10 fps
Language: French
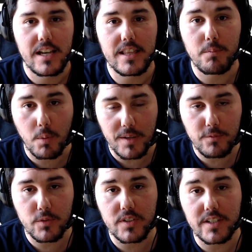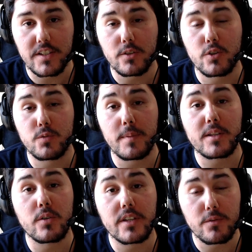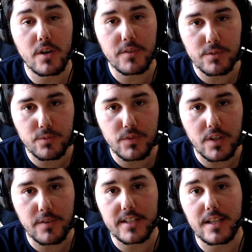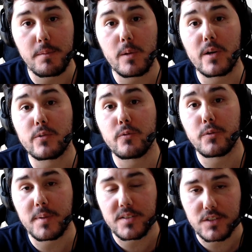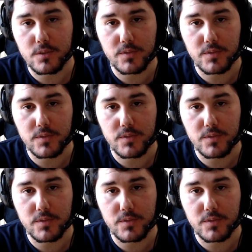La première fonctionnalité que je veux mettre en avant avec vous, ça va être l'amélioration automatique.